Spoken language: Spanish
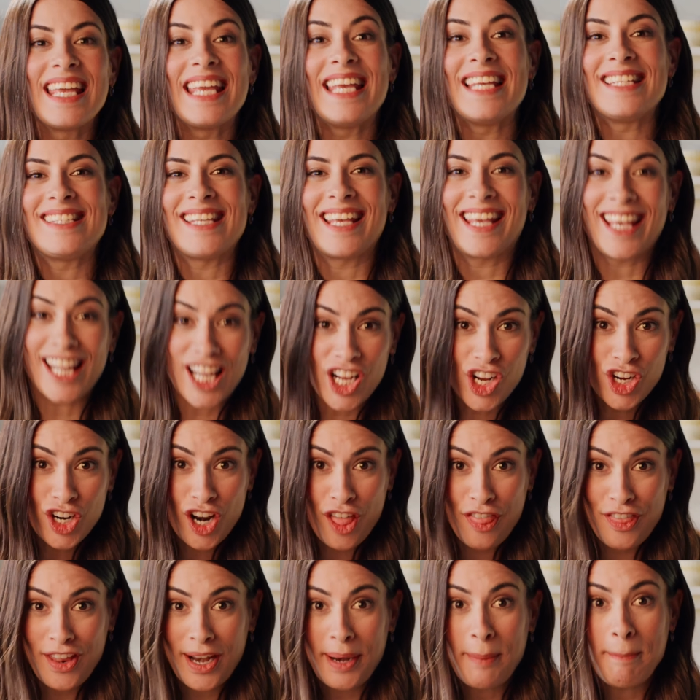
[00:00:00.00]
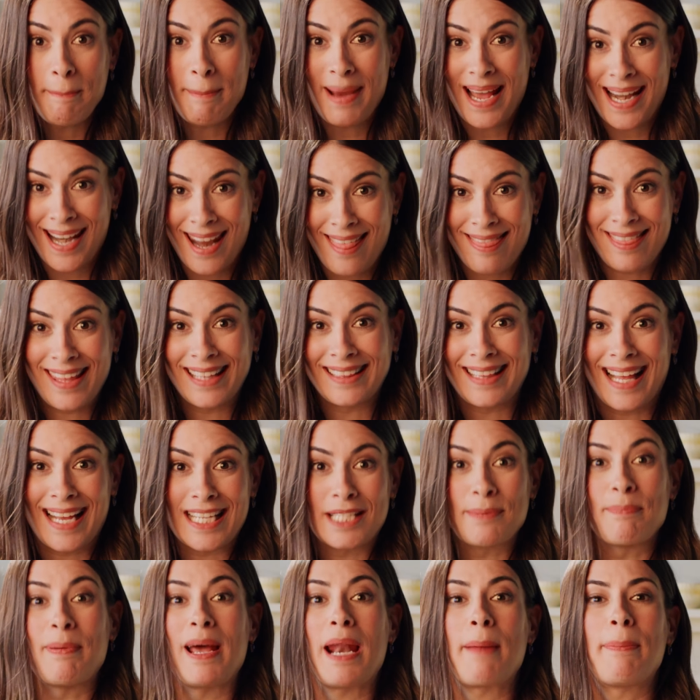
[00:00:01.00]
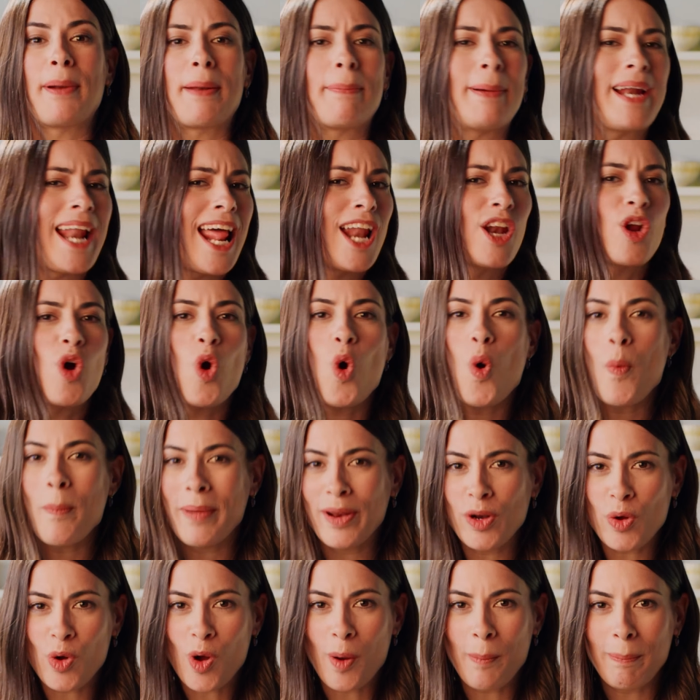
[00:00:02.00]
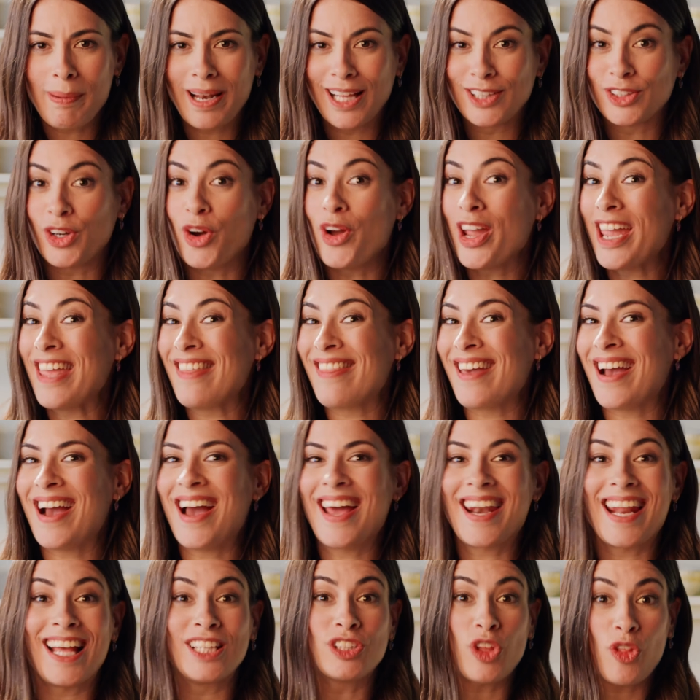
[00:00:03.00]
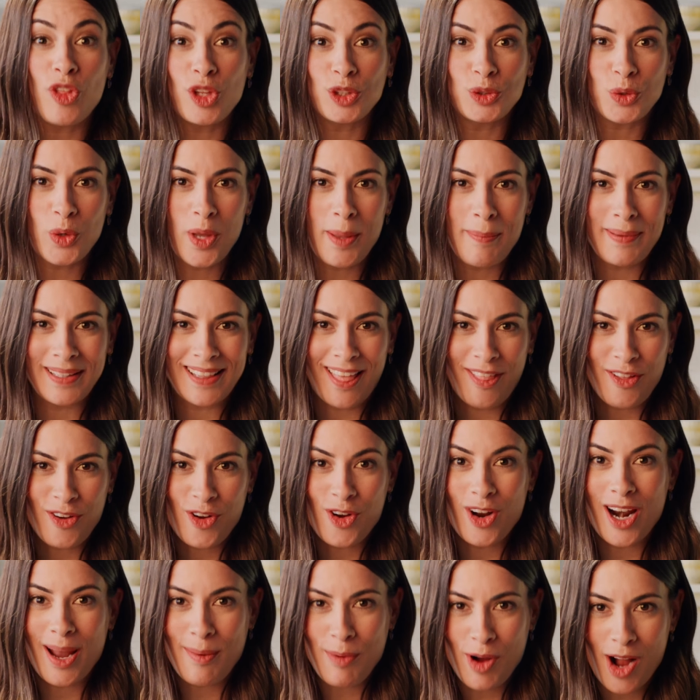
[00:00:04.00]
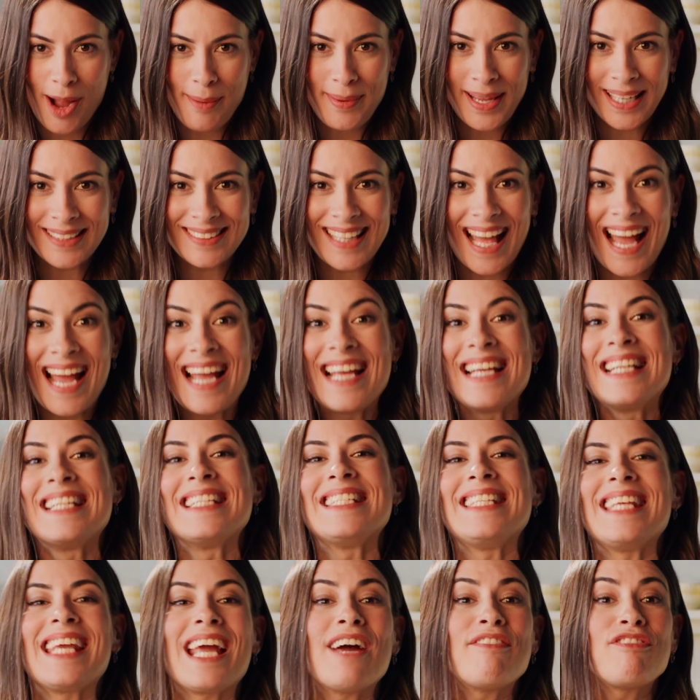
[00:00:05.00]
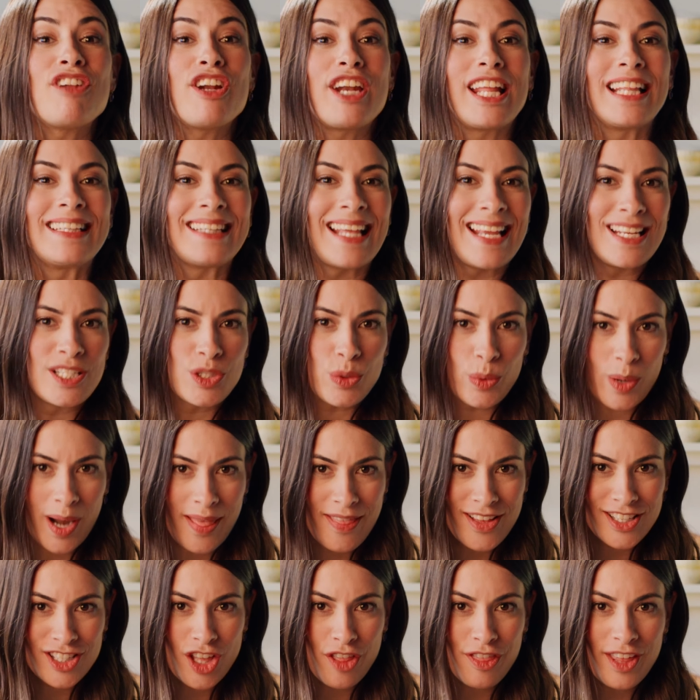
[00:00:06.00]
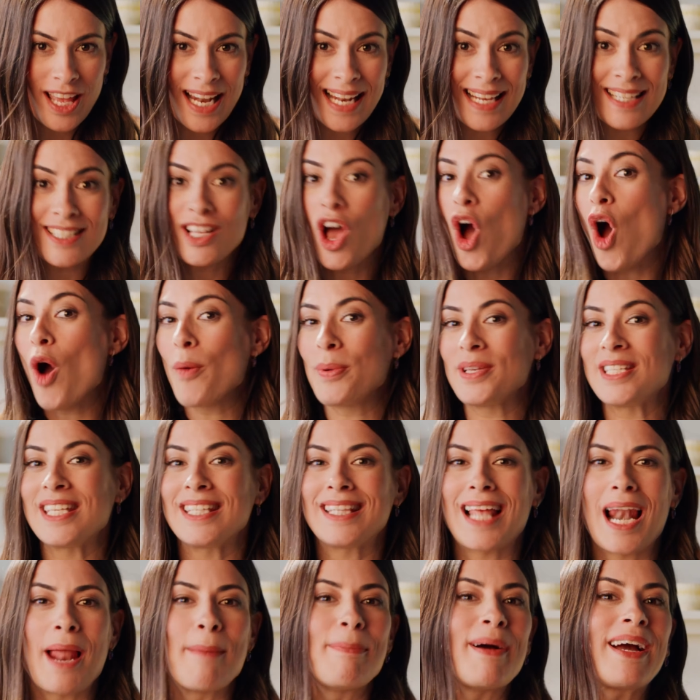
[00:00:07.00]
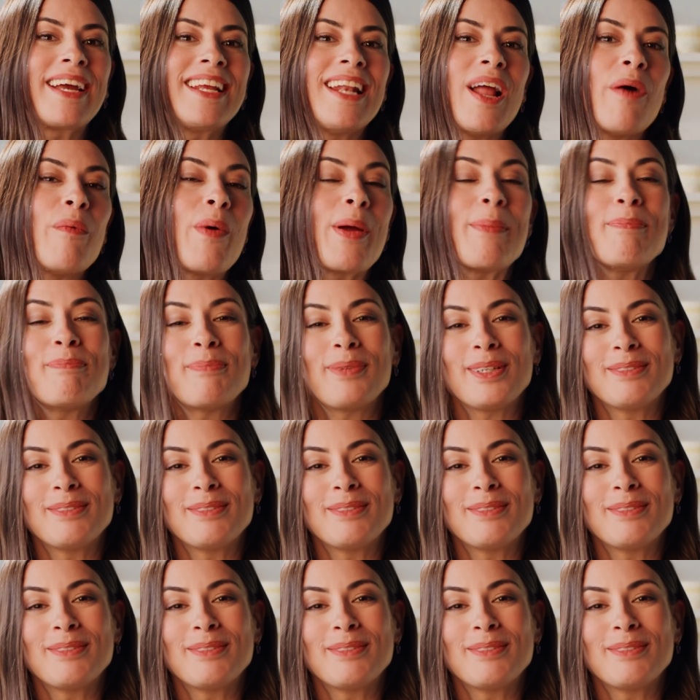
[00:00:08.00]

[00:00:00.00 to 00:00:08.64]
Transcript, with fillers: Y si quieres conocer más recetas para preparar un menú completo y dejar a todos tus invitados con la boca abierta, sigue a Floret en sus redes sociales o visita la página web.